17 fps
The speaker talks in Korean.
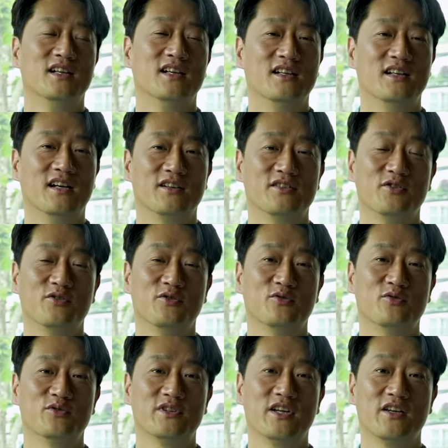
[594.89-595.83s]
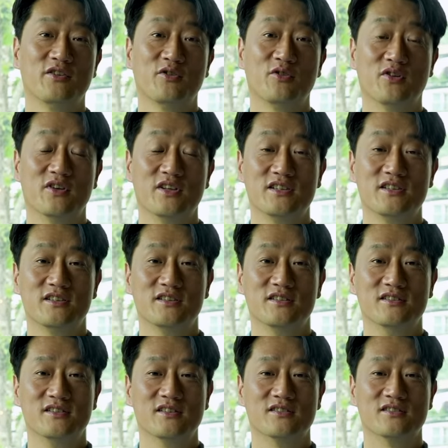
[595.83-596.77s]
양력으로 생년월일식을
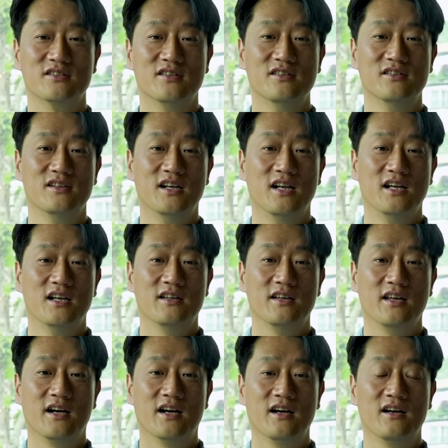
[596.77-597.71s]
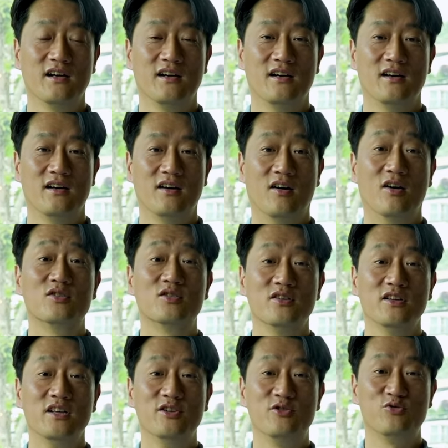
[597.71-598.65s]
넣으셔서 내가 어떤
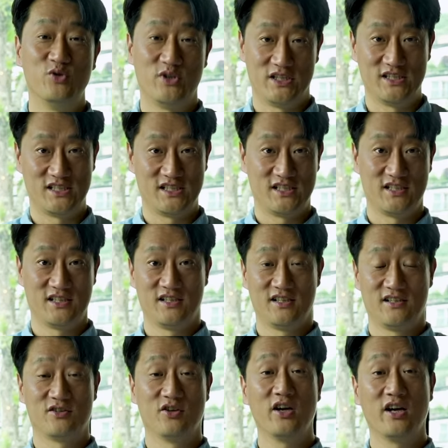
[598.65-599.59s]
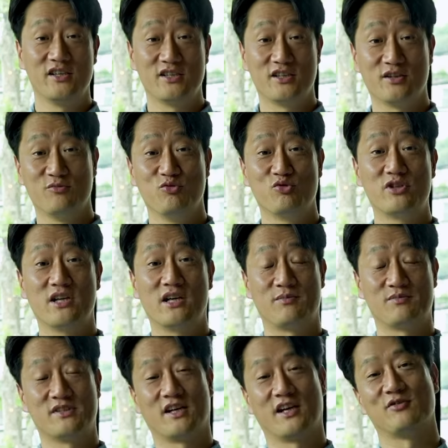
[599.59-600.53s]
일주인지 저희가 이제 지금
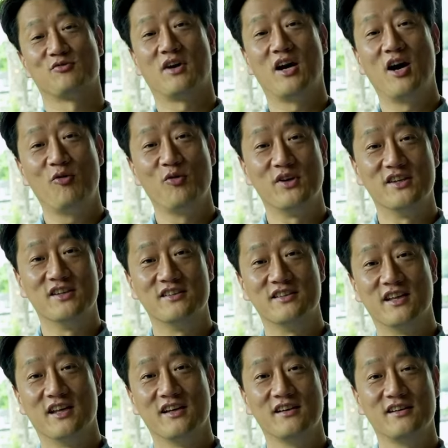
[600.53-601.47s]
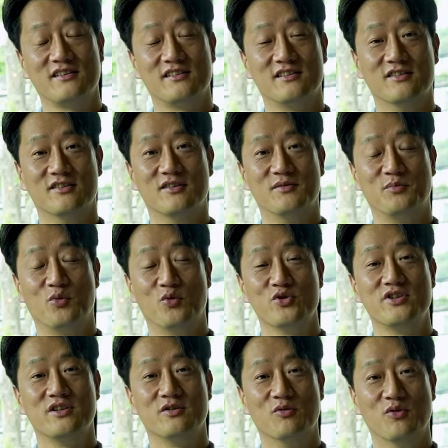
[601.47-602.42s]
육식갑자 계속 하고 있는데 그거
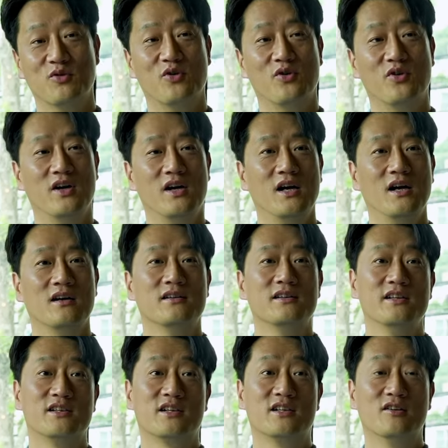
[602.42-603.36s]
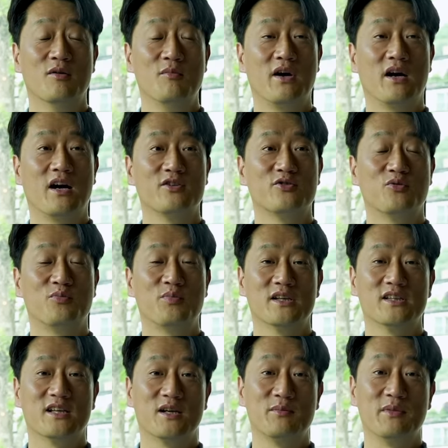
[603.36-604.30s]
보시고 근데 이제 그것만 가지고
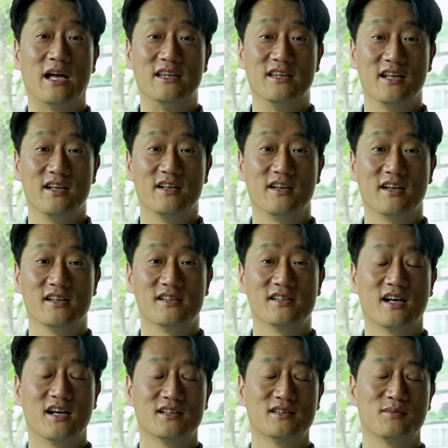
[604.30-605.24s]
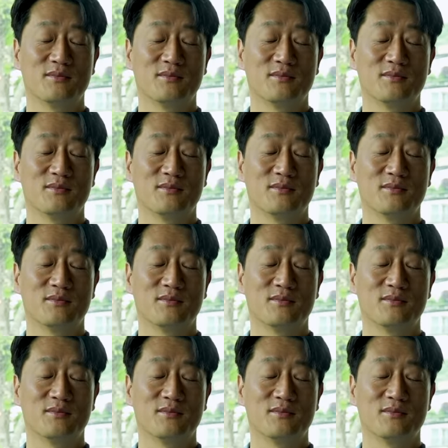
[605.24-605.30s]
판단하면 안 되는 게 제가 항상